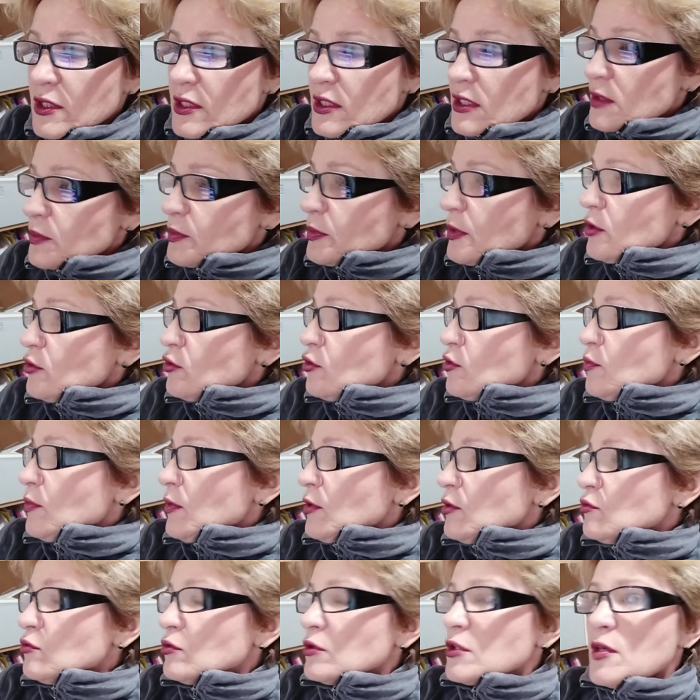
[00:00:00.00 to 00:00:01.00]
нет плохой
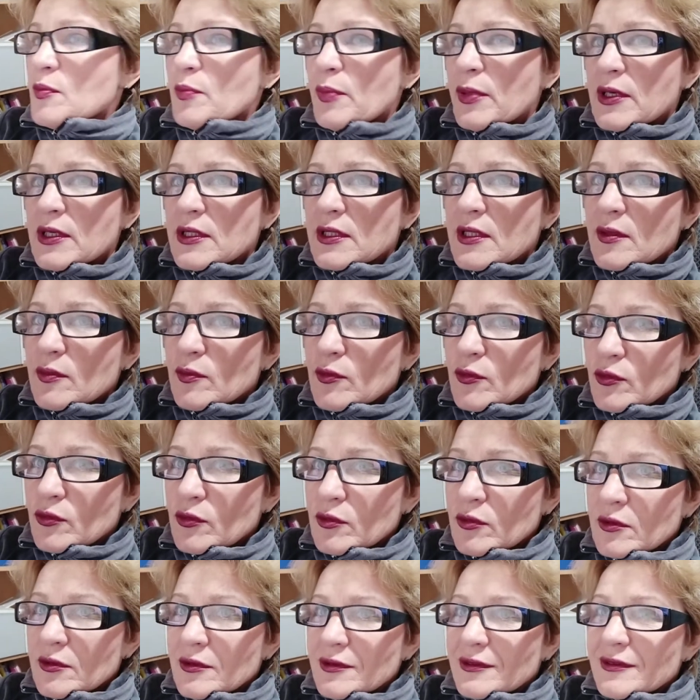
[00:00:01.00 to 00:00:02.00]
погоды,
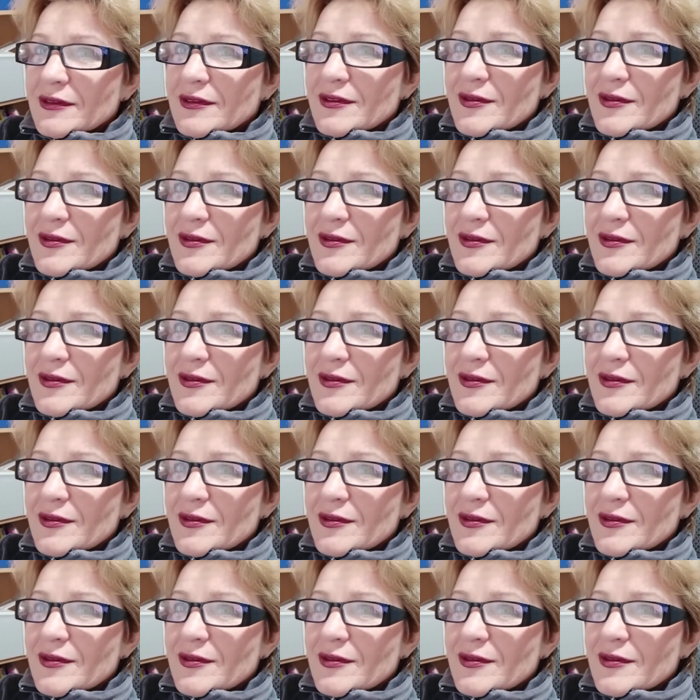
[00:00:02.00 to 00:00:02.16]
поэтому,